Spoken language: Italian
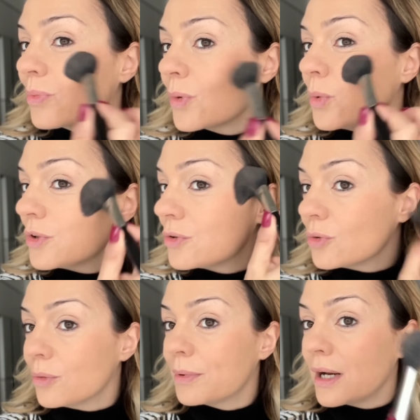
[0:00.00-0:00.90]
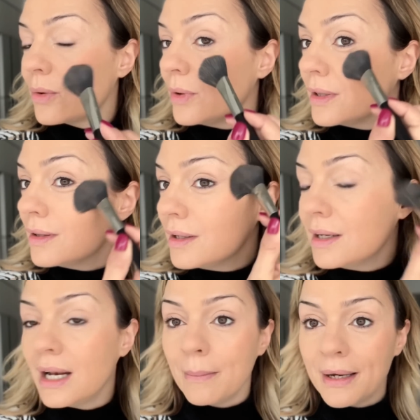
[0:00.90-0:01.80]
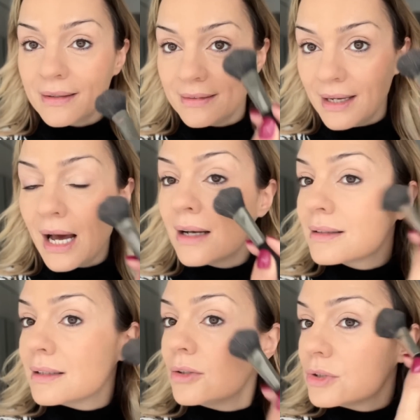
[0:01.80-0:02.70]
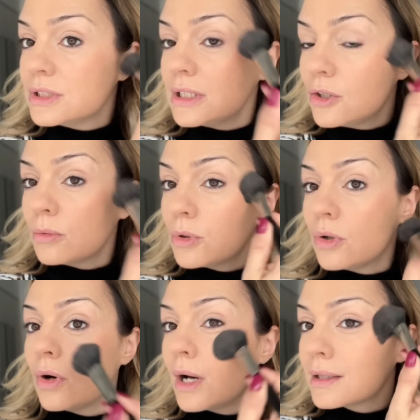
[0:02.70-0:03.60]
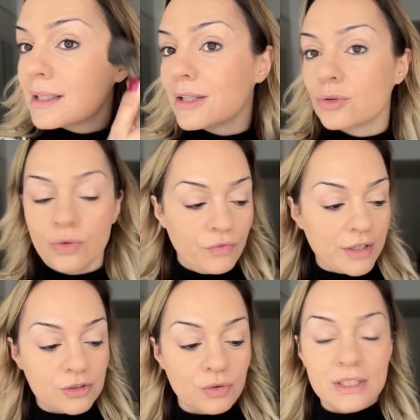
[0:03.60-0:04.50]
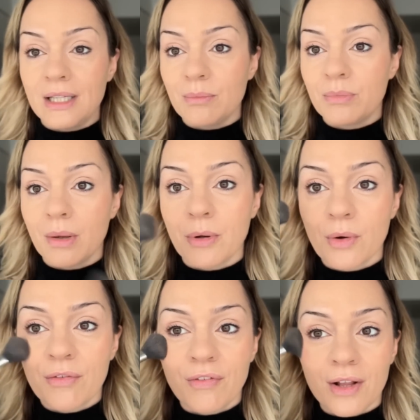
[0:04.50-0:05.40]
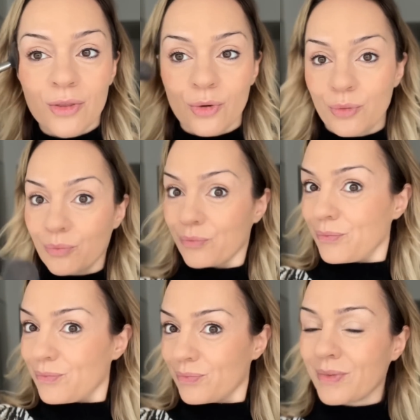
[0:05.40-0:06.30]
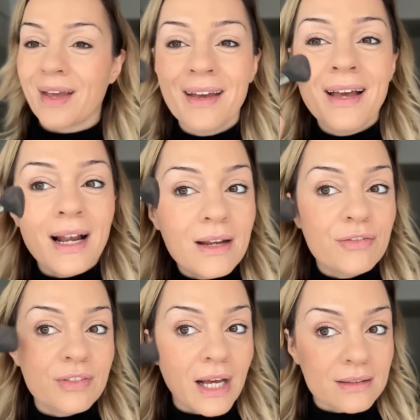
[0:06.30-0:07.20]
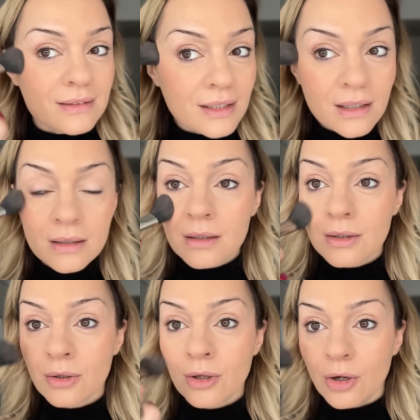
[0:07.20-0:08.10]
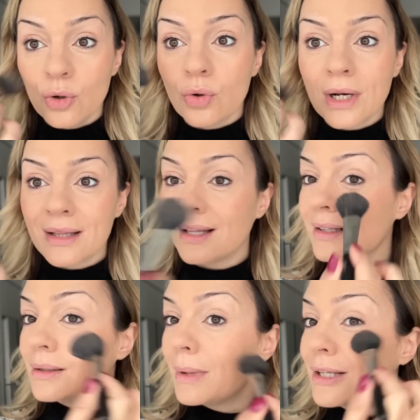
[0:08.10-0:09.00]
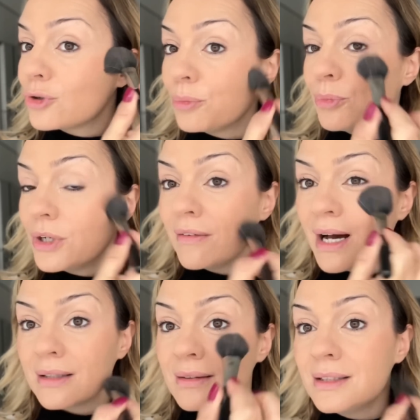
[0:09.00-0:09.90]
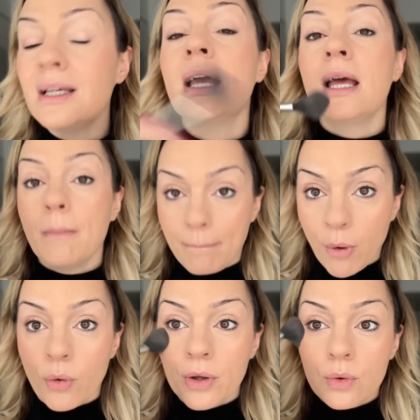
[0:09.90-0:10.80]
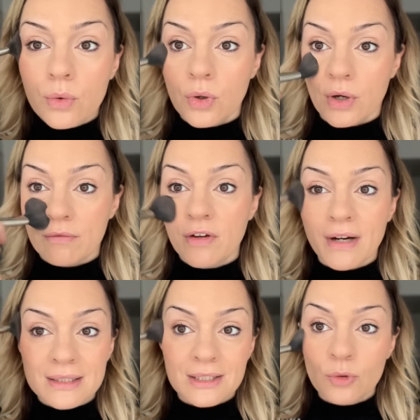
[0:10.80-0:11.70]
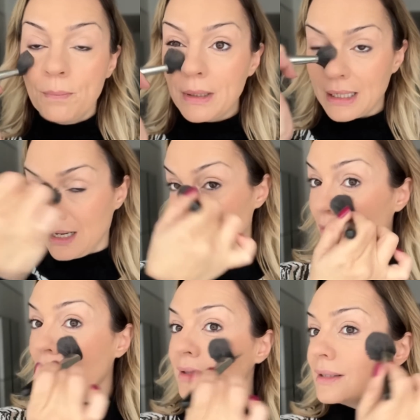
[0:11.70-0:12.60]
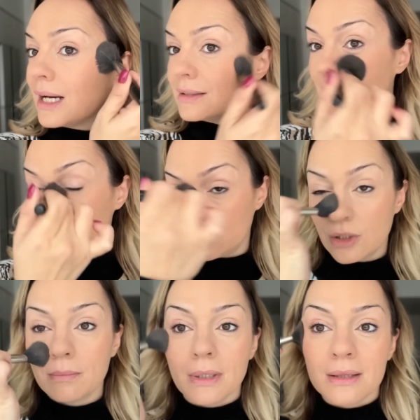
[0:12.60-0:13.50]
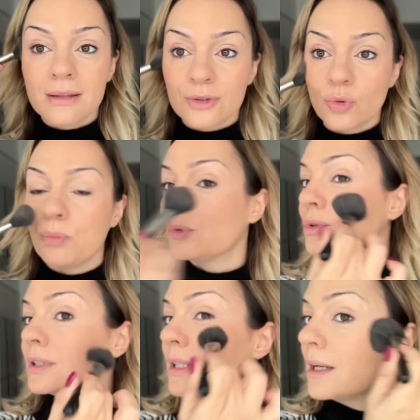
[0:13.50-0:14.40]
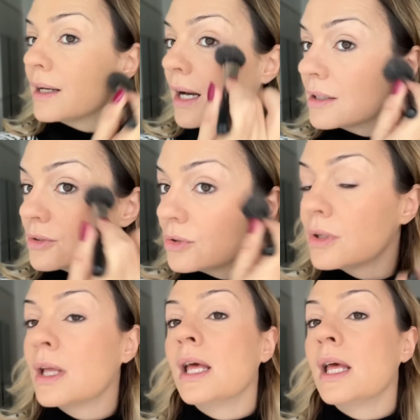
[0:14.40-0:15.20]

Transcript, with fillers: qui sopra, quindi nella parte alta dello zigomo andando verso le tempie per un effetto liftante non andate mai troppo in avanti, poi con quello che vi avanza sul pennello andate leggermente sul ponte del naso.